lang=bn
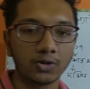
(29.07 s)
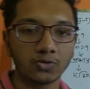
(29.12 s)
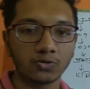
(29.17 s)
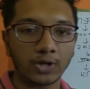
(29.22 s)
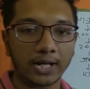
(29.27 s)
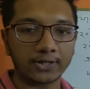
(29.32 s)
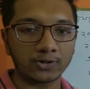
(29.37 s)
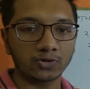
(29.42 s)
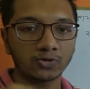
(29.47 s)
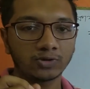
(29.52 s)
তো
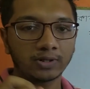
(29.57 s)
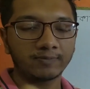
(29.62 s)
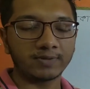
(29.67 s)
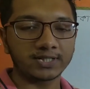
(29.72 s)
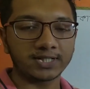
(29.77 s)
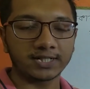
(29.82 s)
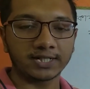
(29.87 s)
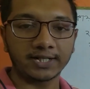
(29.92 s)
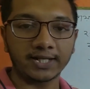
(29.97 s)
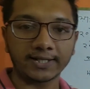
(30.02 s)
আসুন আমরা
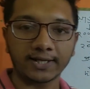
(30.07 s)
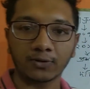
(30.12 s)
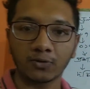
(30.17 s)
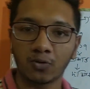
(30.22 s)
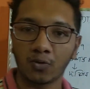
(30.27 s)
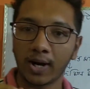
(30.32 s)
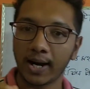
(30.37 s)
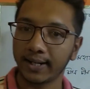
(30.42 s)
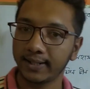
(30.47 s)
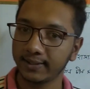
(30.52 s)
জানি আগে
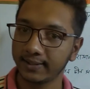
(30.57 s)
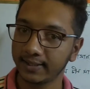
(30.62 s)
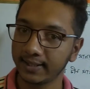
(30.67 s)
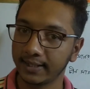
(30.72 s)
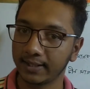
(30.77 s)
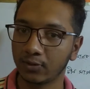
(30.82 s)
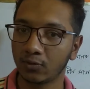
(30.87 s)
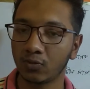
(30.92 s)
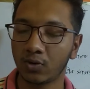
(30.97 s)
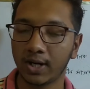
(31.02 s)
কোয়াড কি
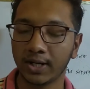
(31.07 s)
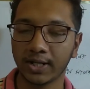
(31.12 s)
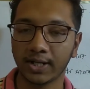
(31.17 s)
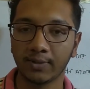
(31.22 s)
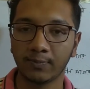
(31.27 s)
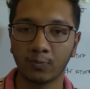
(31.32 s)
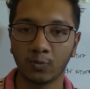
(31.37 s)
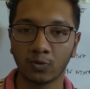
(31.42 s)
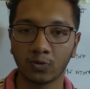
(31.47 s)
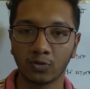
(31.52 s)

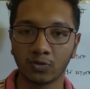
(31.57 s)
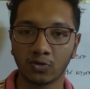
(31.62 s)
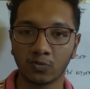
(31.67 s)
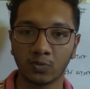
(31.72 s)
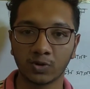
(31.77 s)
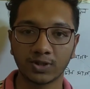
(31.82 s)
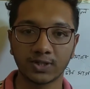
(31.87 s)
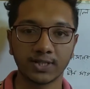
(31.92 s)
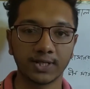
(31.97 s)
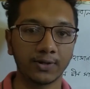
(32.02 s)
কোয়াডের পূর্ণরূপ
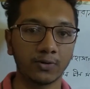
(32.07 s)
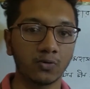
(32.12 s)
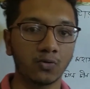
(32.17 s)
হচ্ছে